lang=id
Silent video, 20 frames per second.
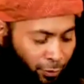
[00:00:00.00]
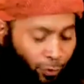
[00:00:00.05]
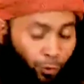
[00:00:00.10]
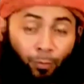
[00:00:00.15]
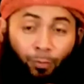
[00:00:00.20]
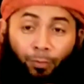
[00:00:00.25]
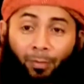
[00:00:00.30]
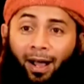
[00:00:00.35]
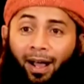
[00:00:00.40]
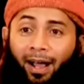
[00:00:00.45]

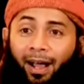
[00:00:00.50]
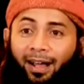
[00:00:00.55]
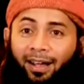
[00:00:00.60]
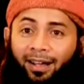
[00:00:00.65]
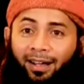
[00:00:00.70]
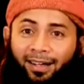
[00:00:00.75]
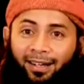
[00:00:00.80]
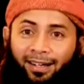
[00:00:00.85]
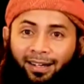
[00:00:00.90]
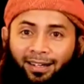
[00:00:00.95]
Cuma
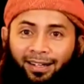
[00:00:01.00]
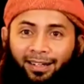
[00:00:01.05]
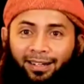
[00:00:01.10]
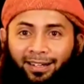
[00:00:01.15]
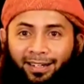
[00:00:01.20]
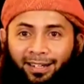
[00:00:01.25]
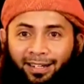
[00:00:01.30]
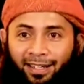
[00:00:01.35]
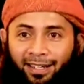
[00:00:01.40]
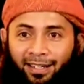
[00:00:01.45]

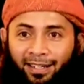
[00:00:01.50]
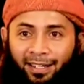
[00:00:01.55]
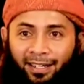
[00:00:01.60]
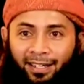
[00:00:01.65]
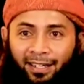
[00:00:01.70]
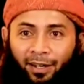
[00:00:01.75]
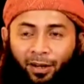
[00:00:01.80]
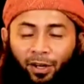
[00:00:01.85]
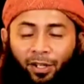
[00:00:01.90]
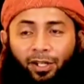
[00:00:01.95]

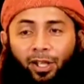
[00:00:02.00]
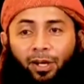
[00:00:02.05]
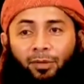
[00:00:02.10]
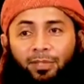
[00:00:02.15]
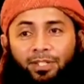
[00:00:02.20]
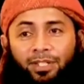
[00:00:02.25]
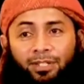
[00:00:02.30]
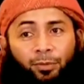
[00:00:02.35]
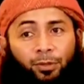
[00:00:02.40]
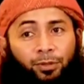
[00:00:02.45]

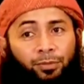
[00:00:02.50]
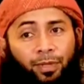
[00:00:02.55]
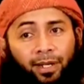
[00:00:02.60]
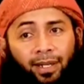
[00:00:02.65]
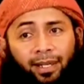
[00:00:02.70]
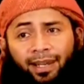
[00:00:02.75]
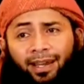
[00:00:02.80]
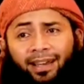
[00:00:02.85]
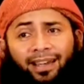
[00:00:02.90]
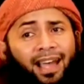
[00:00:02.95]
Allah menyebut
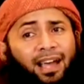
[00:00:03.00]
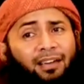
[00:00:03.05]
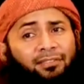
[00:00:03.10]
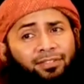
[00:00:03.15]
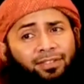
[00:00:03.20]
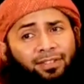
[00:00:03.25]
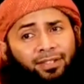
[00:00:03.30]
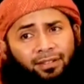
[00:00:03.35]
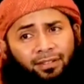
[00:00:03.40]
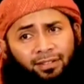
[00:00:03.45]
mereka
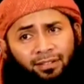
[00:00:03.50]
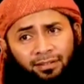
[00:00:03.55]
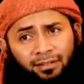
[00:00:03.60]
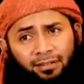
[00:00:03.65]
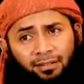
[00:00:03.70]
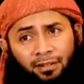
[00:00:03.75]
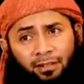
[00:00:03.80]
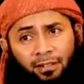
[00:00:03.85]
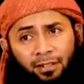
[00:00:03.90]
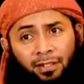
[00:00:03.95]
kafir.
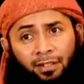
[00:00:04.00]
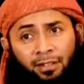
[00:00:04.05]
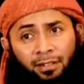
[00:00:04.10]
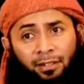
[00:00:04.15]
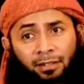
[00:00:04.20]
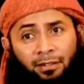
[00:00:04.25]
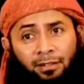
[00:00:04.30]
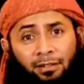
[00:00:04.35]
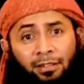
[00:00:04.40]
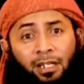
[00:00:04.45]

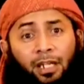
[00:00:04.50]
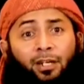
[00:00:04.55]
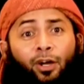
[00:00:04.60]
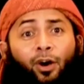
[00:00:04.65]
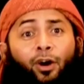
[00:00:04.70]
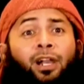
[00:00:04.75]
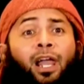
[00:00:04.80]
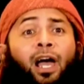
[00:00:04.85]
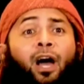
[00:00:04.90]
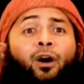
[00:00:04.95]
Dan
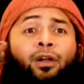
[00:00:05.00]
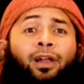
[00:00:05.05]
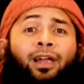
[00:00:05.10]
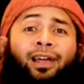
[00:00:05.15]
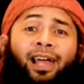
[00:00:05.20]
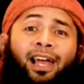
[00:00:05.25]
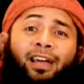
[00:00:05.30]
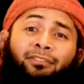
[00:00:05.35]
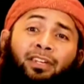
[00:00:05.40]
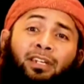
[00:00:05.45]

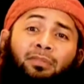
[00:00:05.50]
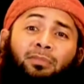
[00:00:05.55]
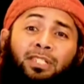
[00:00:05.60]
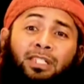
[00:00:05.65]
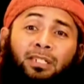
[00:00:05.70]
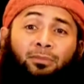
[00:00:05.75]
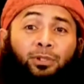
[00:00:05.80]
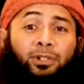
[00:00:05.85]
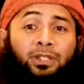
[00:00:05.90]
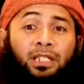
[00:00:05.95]
orang-orang kafir
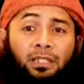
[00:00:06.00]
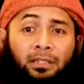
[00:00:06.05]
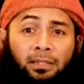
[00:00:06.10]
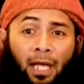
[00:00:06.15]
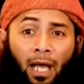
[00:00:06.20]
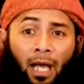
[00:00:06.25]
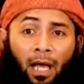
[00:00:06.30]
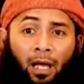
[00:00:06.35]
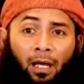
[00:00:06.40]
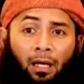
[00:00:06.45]
menyebut
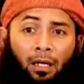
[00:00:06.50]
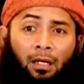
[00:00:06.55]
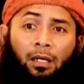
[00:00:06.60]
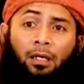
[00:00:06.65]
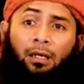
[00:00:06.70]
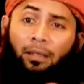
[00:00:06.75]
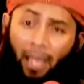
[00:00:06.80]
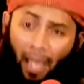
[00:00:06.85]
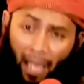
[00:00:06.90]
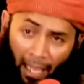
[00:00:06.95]
kita
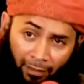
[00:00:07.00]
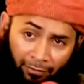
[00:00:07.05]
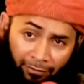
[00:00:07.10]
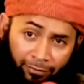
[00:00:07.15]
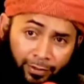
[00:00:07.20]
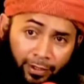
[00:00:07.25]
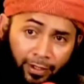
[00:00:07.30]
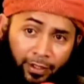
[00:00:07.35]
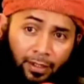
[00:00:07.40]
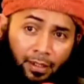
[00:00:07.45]

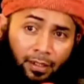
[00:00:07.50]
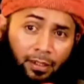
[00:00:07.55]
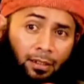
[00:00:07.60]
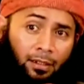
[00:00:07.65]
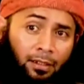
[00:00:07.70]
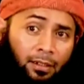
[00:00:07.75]
kafir.